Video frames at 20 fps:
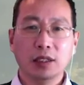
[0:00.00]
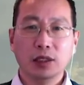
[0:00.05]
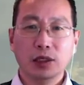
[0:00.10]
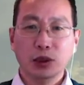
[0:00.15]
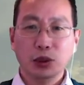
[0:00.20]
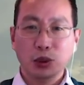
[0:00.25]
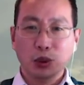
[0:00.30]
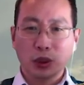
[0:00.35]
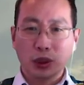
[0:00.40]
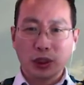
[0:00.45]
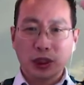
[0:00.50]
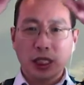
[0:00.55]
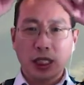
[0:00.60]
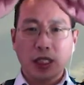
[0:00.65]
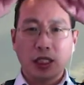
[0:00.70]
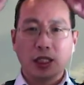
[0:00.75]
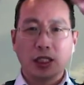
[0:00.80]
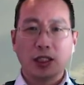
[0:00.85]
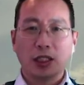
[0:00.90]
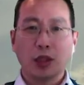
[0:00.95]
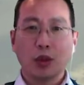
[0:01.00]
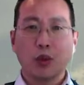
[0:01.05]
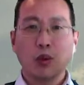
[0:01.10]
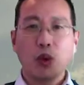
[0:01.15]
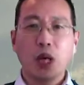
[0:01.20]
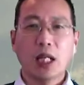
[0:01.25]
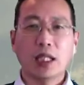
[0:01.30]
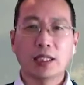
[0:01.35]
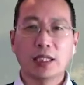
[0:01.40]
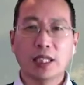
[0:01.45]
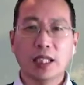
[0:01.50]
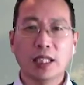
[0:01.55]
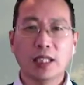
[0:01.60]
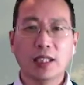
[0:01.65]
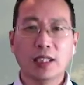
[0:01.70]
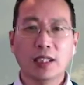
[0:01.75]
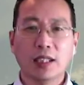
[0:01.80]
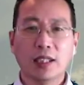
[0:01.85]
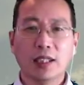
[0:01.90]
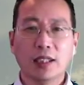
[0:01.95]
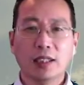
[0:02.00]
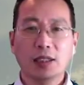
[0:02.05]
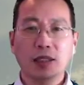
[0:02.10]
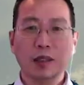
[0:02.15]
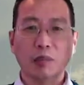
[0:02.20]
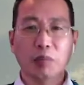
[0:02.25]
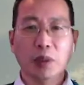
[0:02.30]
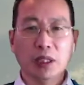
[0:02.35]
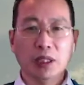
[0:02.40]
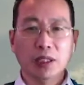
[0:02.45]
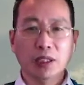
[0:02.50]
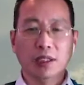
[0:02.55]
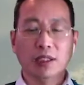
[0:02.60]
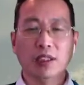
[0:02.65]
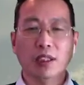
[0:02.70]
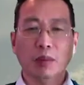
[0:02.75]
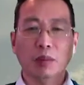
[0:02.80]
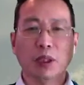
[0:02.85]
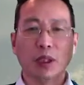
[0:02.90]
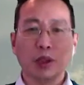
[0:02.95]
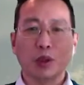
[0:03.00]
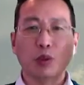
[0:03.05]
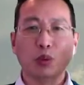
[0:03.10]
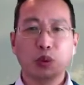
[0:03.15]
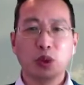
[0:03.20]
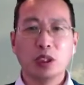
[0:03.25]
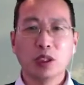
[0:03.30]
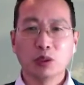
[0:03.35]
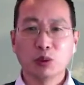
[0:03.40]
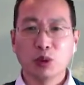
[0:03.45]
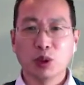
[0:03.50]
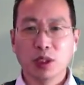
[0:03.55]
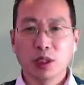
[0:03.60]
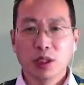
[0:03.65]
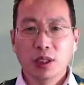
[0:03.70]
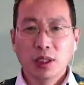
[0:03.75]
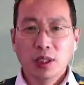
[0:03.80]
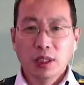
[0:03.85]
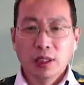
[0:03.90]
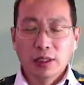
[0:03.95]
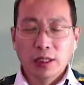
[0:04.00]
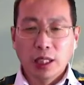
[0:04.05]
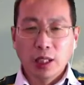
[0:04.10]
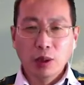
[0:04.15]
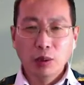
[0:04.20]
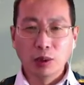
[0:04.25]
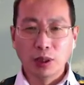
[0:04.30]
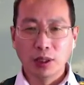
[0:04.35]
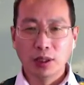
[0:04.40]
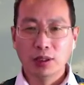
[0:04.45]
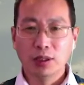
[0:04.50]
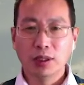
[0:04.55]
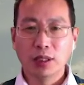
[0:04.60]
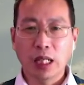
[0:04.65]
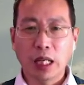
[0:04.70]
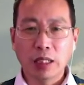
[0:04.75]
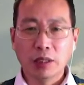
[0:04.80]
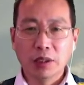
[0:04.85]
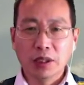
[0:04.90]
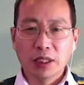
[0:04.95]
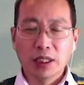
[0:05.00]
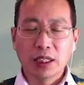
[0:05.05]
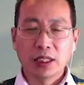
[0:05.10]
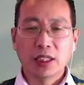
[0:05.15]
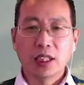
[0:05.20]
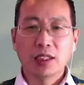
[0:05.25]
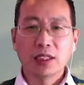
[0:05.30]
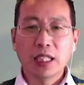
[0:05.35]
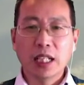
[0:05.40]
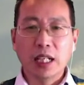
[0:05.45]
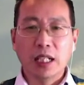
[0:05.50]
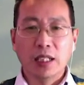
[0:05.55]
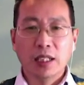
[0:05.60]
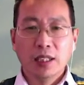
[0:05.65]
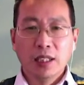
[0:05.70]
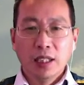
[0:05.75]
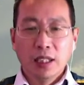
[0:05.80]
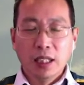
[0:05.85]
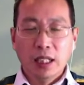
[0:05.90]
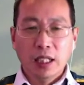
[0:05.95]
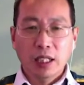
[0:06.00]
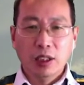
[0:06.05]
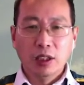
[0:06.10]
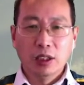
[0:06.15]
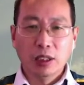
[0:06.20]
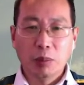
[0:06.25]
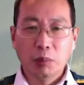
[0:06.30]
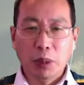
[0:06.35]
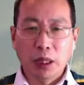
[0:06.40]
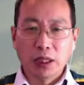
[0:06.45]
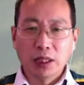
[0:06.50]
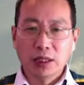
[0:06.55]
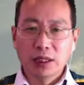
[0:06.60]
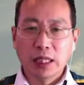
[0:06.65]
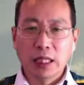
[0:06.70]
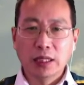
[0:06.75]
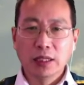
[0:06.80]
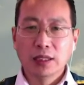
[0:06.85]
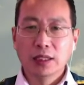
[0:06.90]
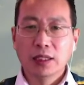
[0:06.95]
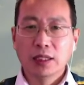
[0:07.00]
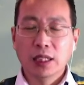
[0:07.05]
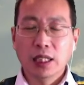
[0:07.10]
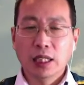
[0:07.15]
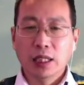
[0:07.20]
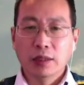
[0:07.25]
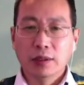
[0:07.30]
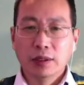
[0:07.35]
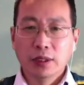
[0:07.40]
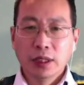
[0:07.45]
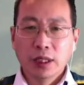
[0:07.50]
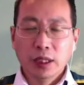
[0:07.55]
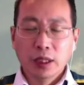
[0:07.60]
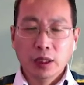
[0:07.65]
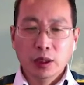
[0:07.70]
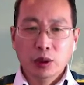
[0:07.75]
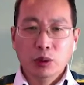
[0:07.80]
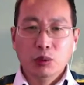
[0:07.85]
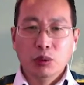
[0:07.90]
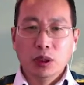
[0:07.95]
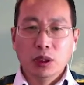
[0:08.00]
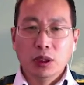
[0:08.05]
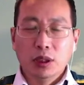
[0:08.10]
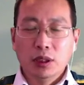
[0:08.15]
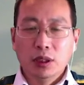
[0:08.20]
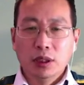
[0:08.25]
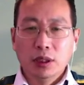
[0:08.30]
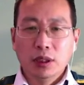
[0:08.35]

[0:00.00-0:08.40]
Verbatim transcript: 用个架子给他挂起来啊，把他那个上面给固定住。然后还有个升降架，还要呢把这个残疾人呢用个。